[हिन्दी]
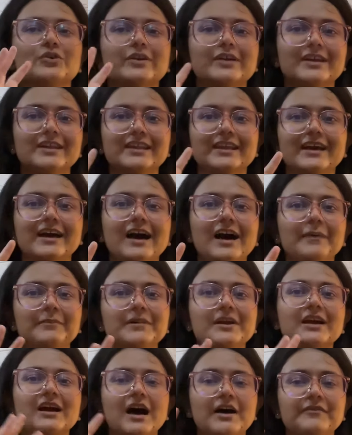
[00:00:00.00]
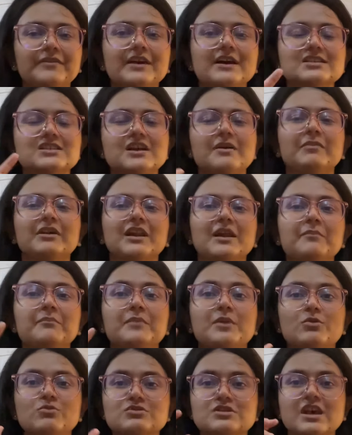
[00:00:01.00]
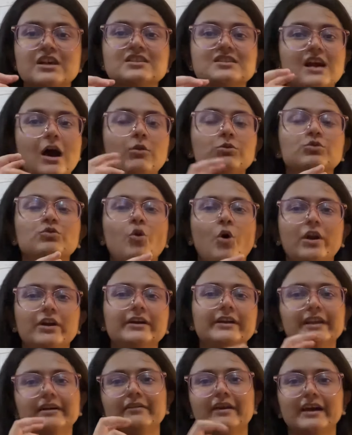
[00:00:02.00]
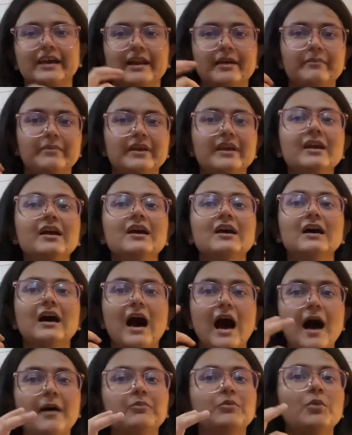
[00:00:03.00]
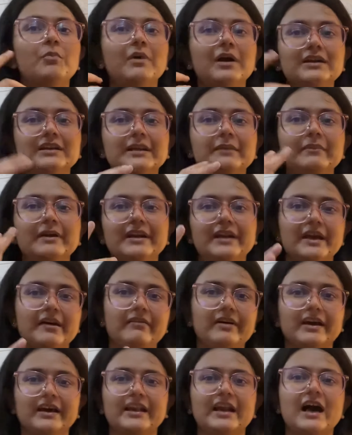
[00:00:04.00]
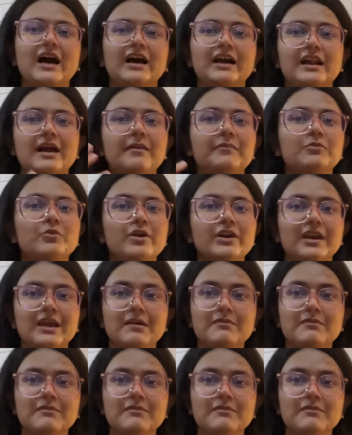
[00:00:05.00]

तो ये देखा आपने काफी अच्छा मतलब म्यूजिक साउंड क्वालिटी वगैरह भी आपको मल्टीमीडिया वगैरह अगर आप कोई